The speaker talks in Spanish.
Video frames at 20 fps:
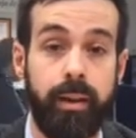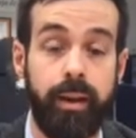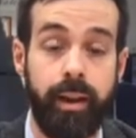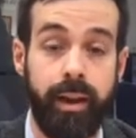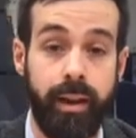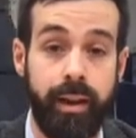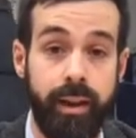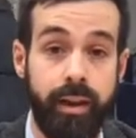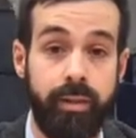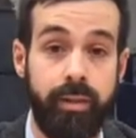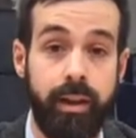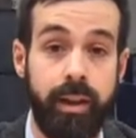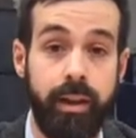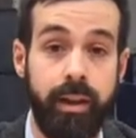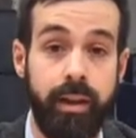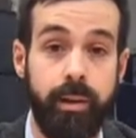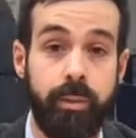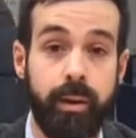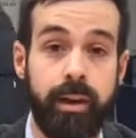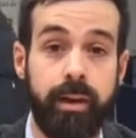En
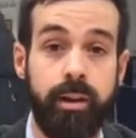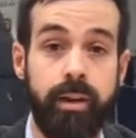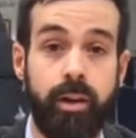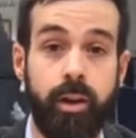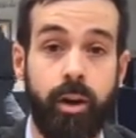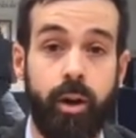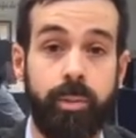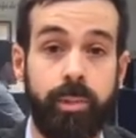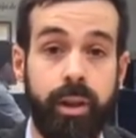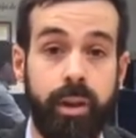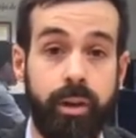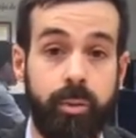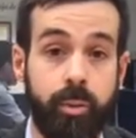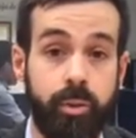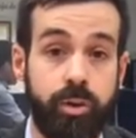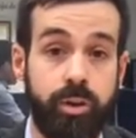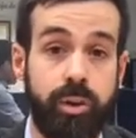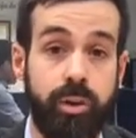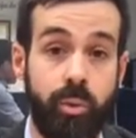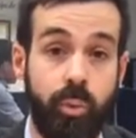definitiva,
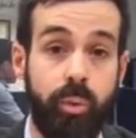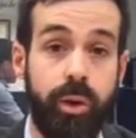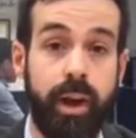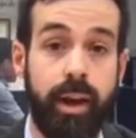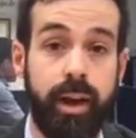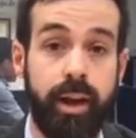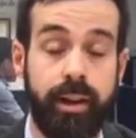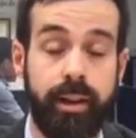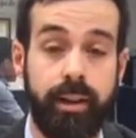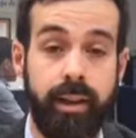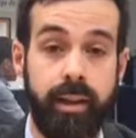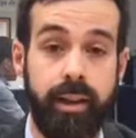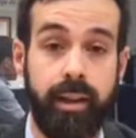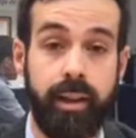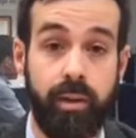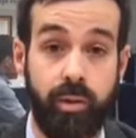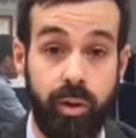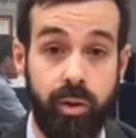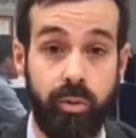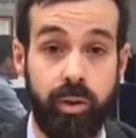obtenemos una
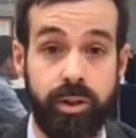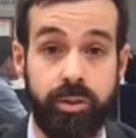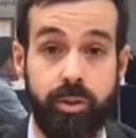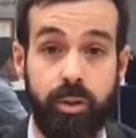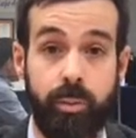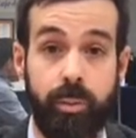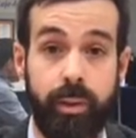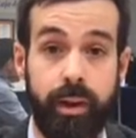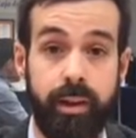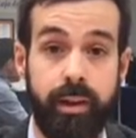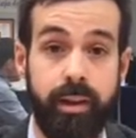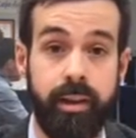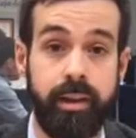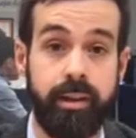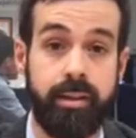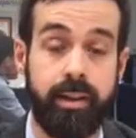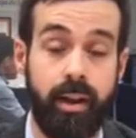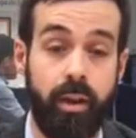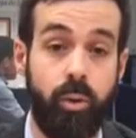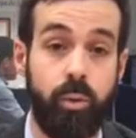cartera y unas
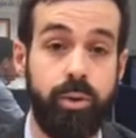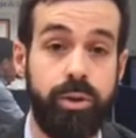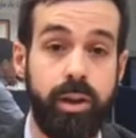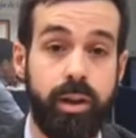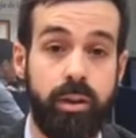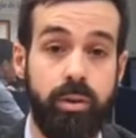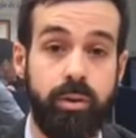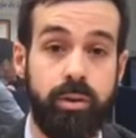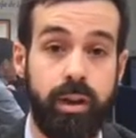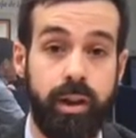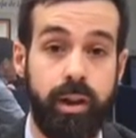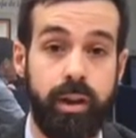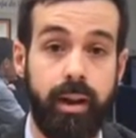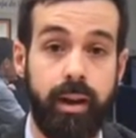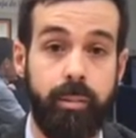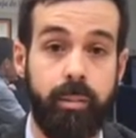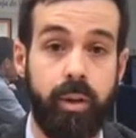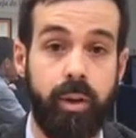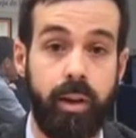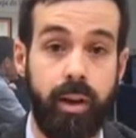compañías que luchan contra el
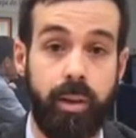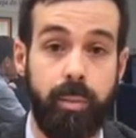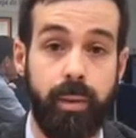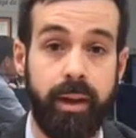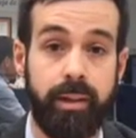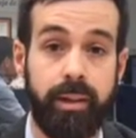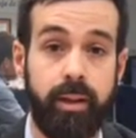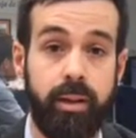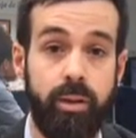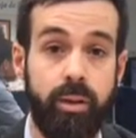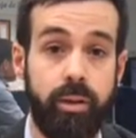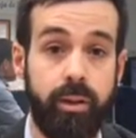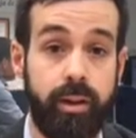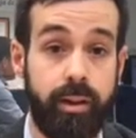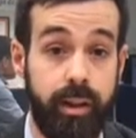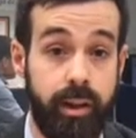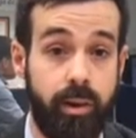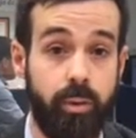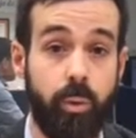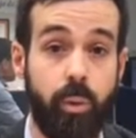cambio climático, que
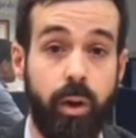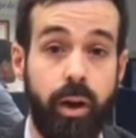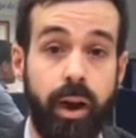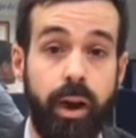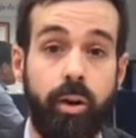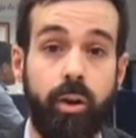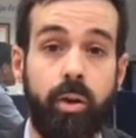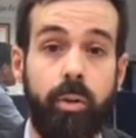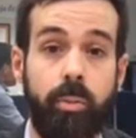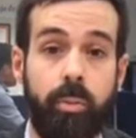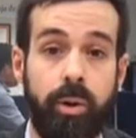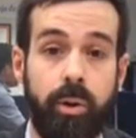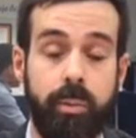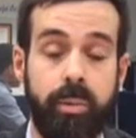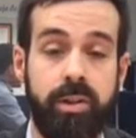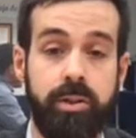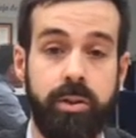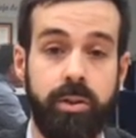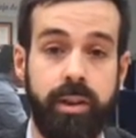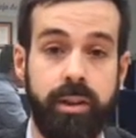tienen un claro
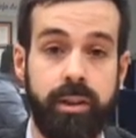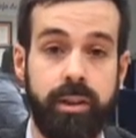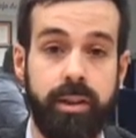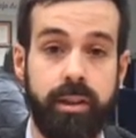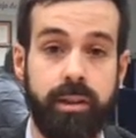compromiso en este